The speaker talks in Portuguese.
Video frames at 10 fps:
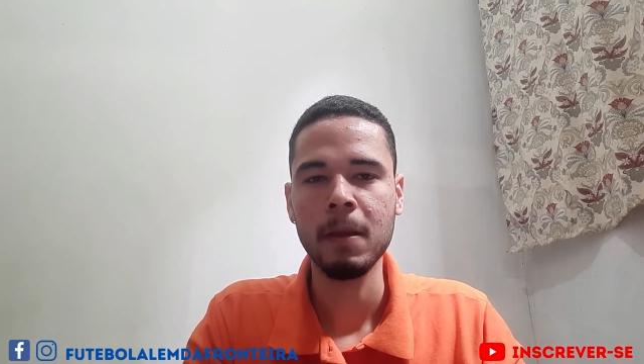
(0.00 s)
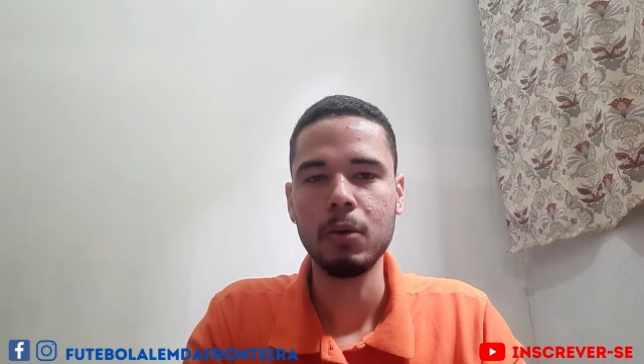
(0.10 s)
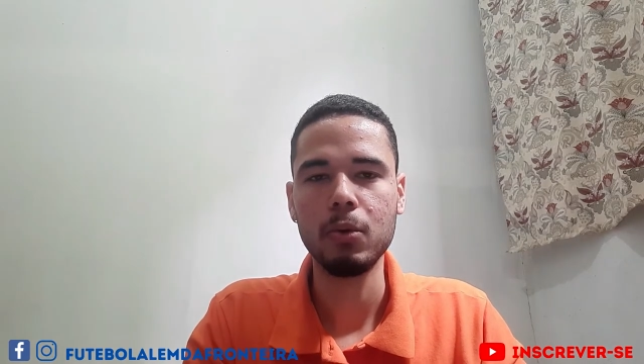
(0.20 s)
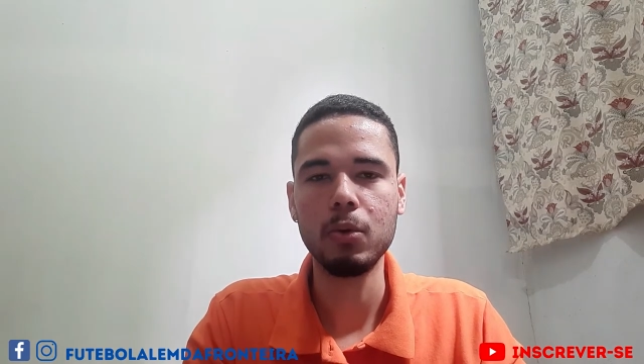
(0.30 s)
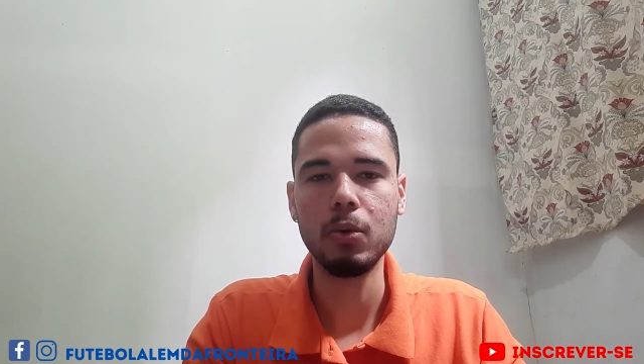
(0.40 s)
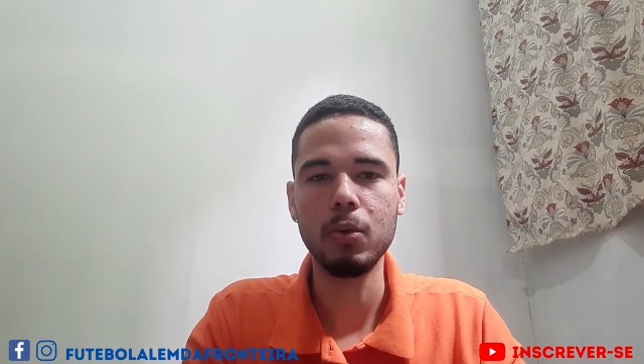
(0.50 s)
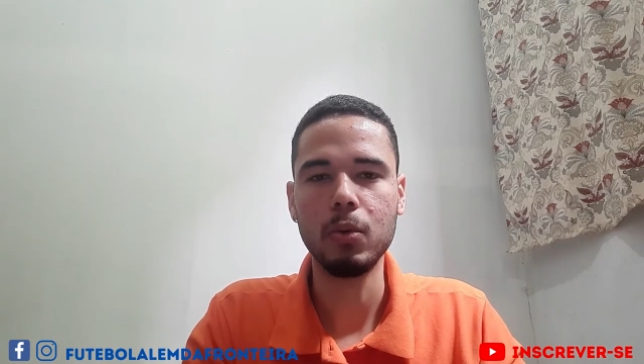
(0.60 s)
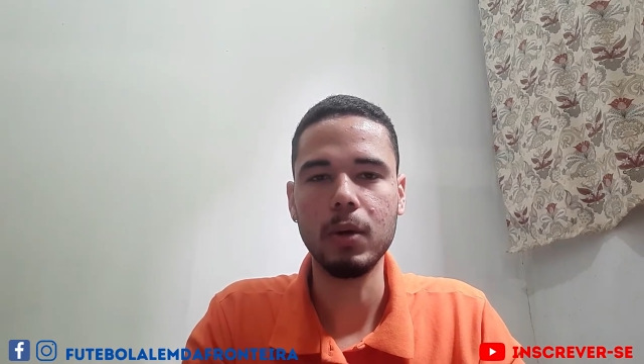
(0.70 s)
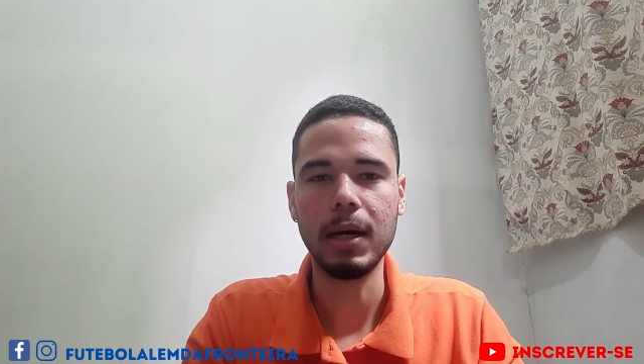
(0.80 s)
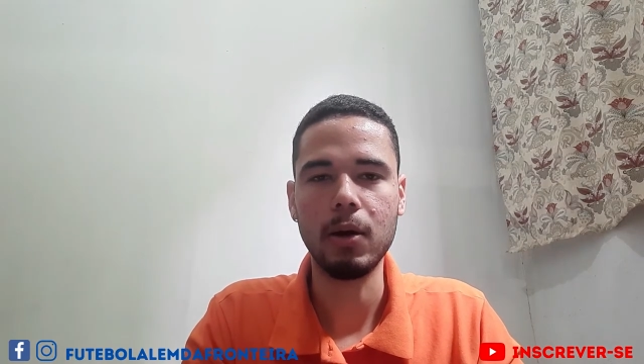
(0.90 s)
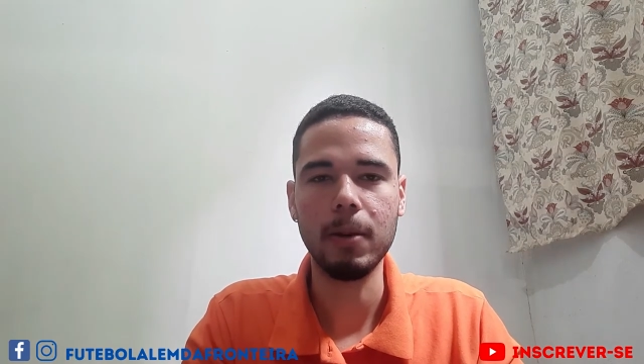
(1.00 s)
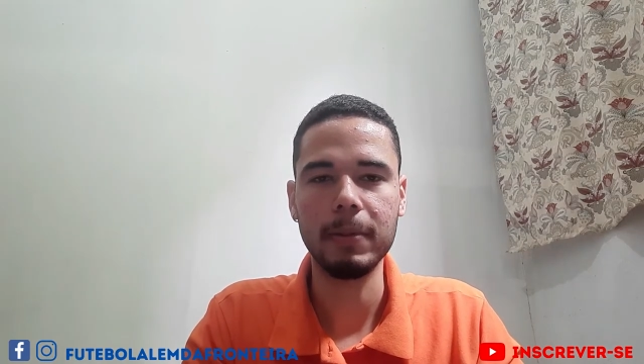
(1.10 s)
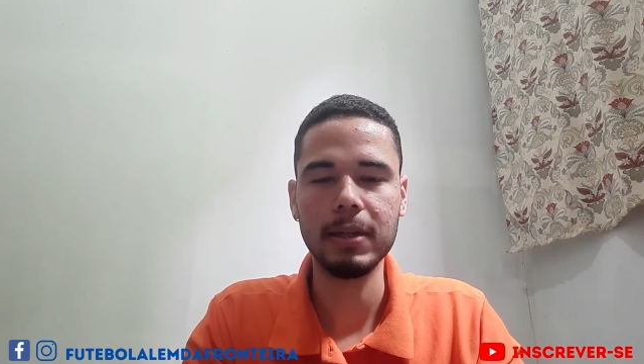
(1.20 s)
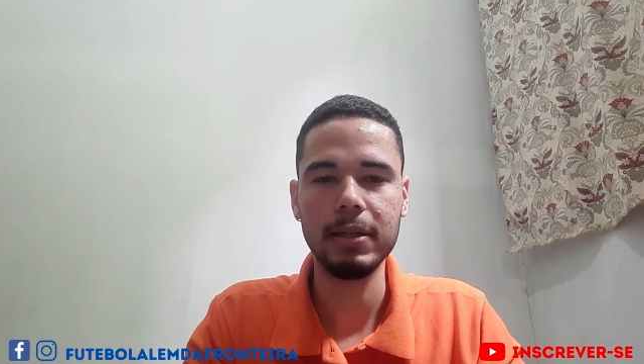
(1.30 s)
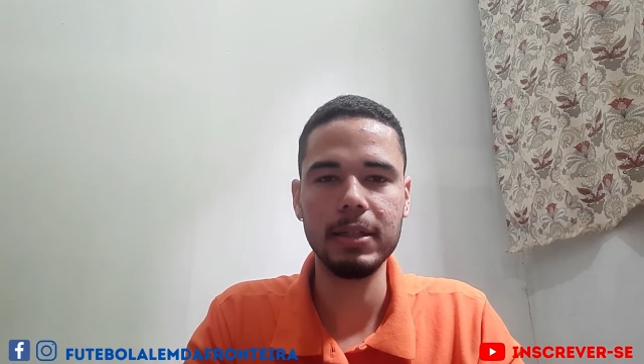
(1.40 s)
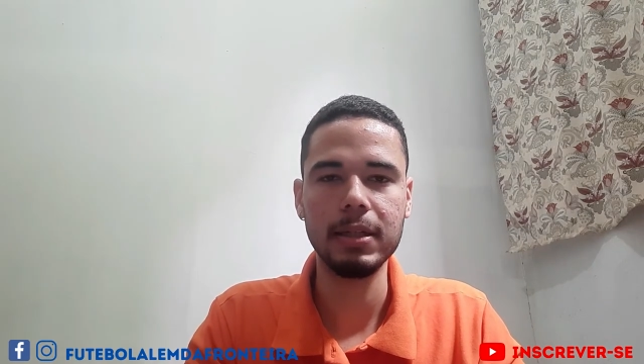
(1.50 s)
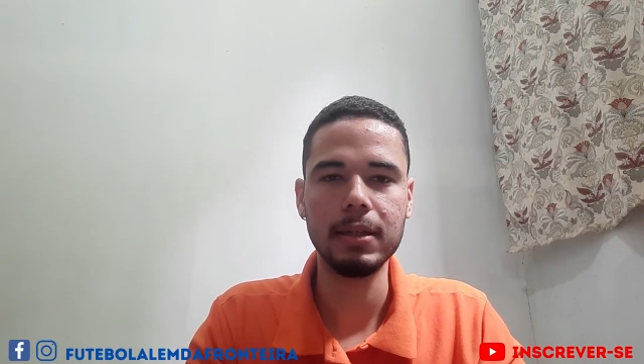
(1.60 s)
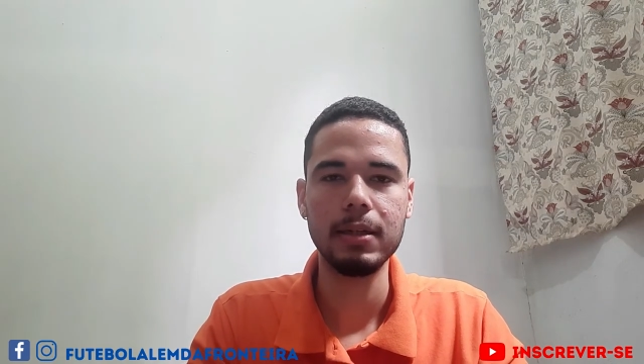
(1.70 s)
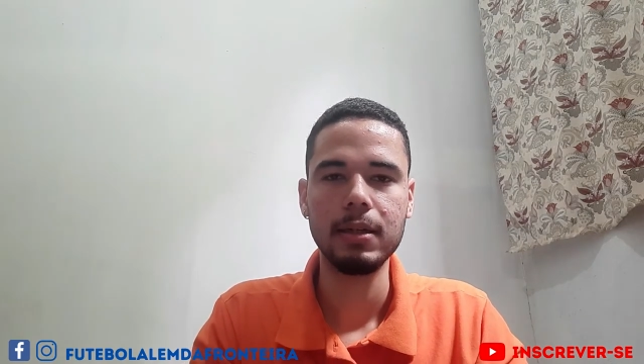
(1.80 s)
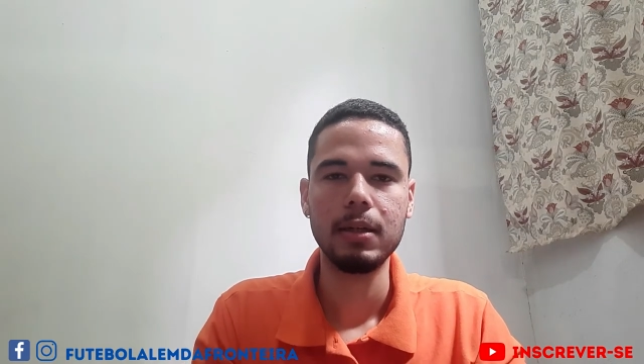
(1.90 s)
o, a Copa da
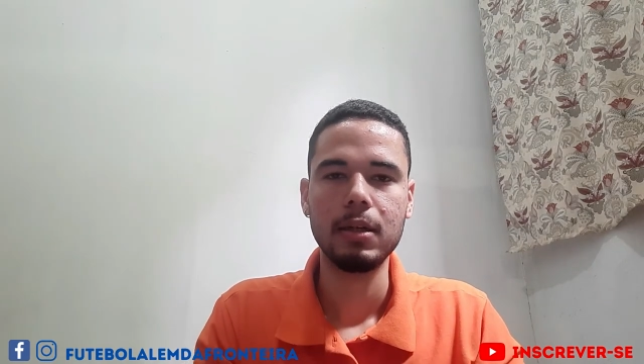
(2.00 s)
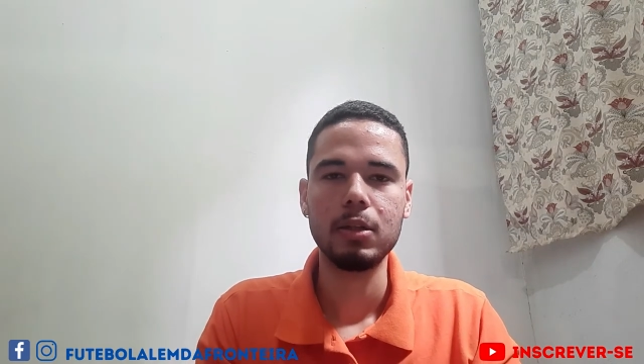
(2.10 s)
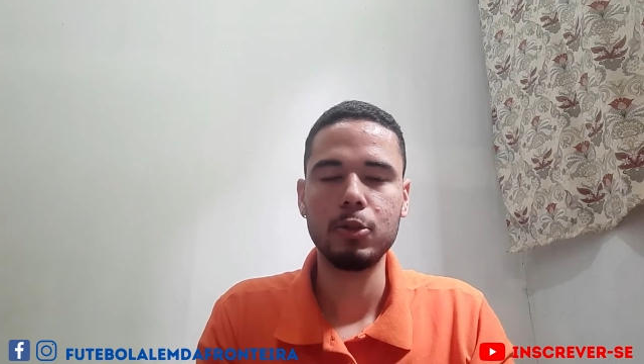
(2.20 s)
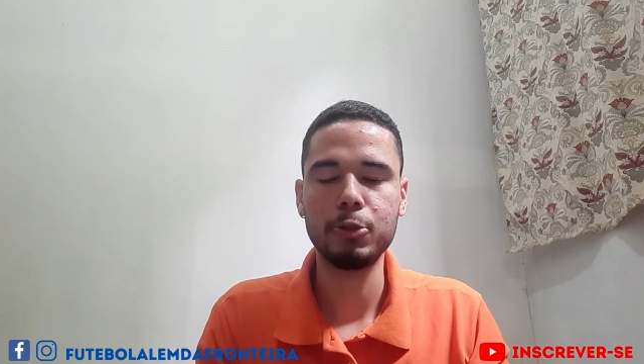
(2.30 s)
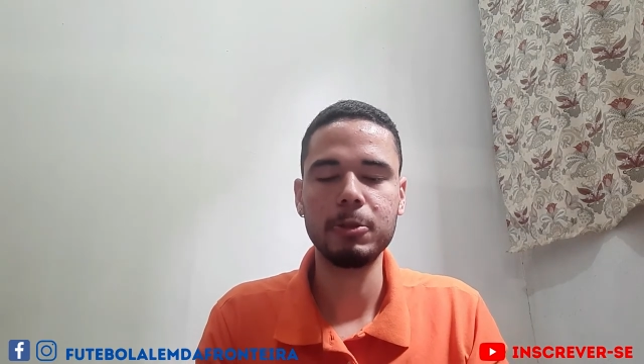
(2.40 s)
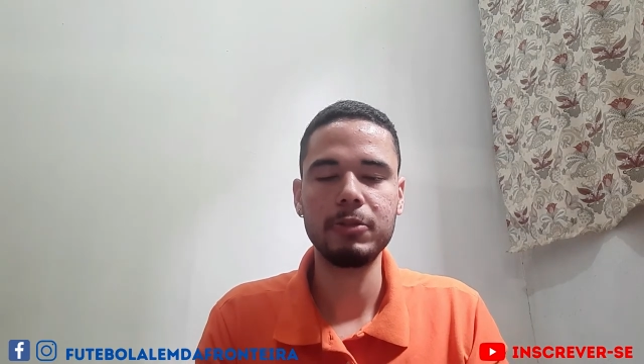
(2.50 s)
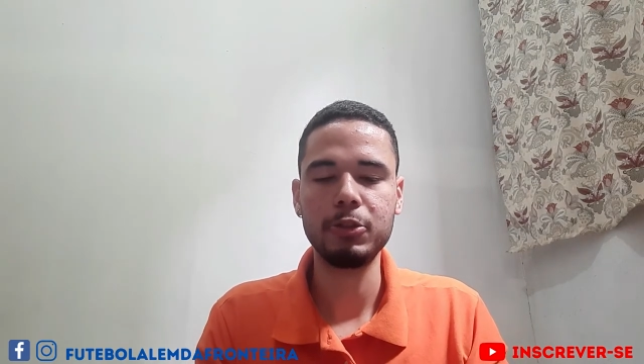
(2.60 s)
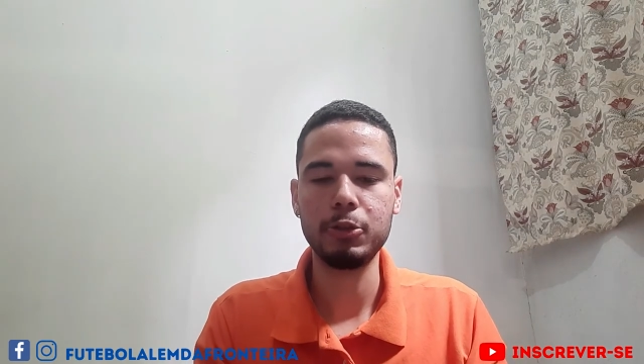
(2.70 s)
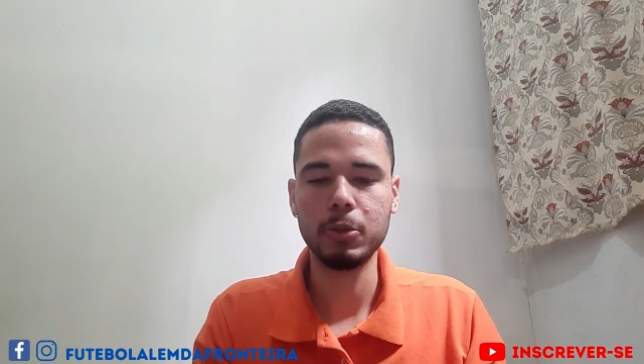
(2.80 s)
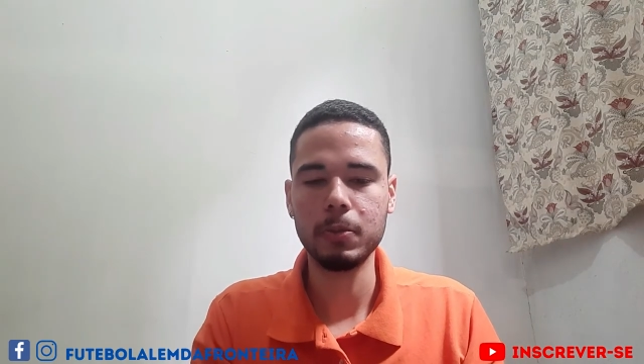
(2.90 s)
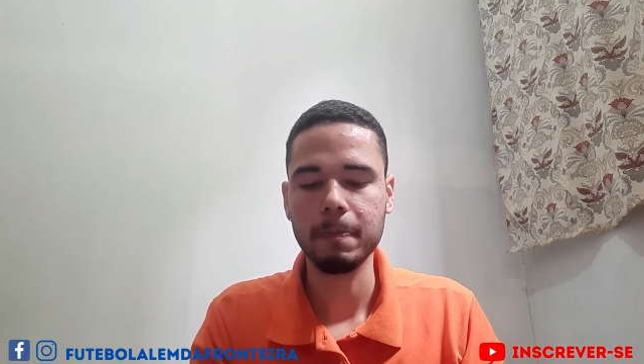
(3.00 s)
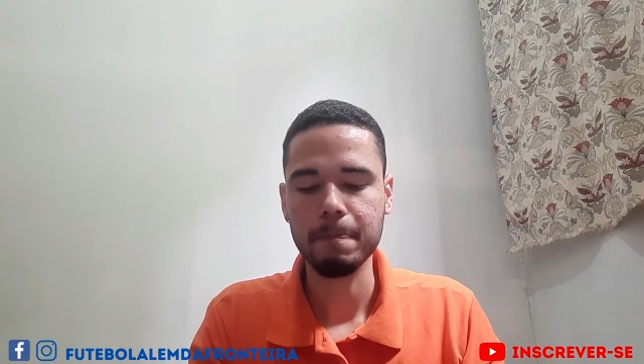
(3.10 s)
Liga 2021